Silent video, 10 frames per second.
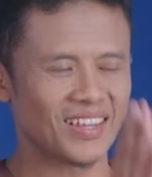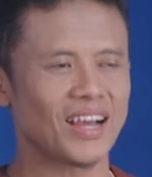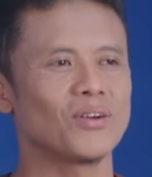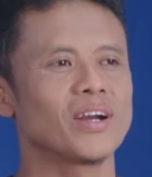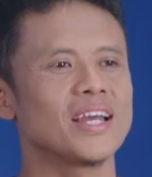
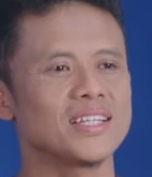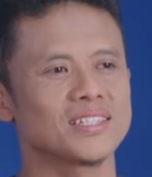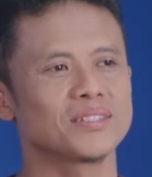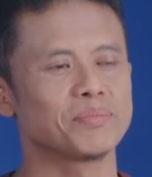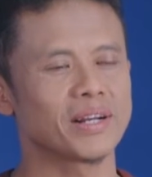Halo
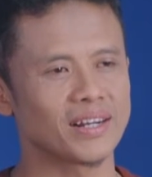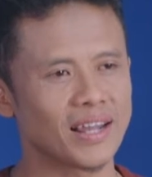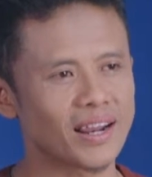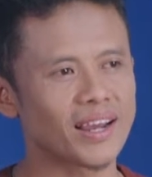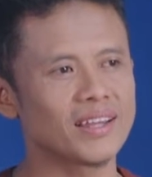guys,
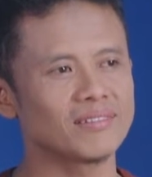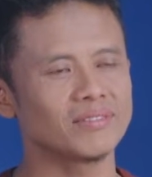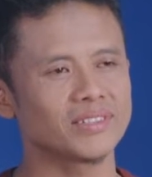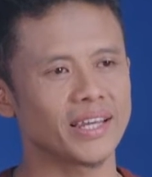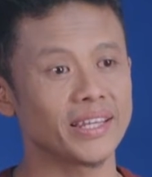
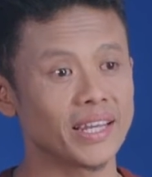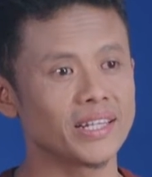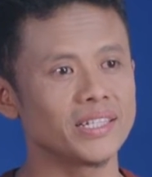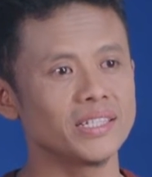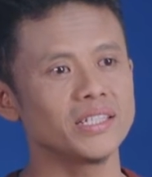perkenalkan saya
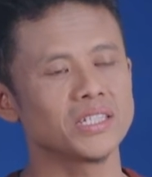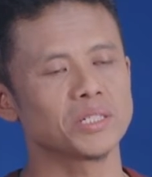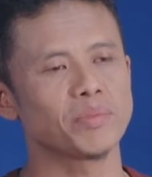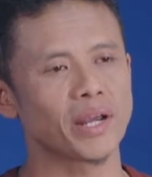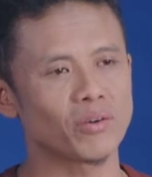Yadi
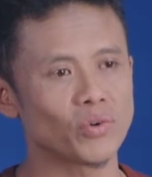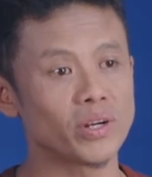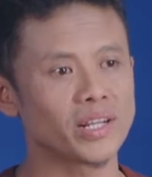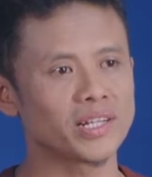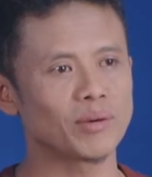sebagai
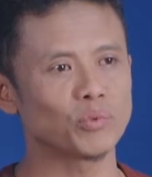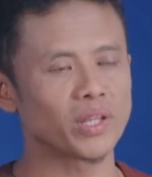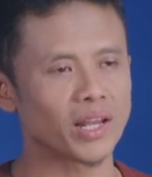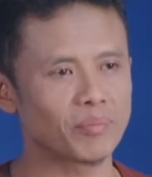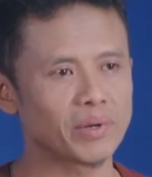foundernya
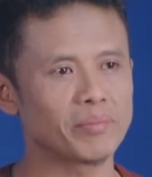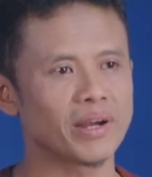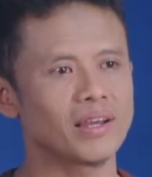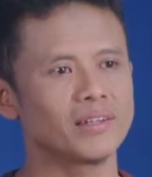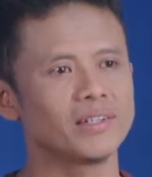Mutiara Prima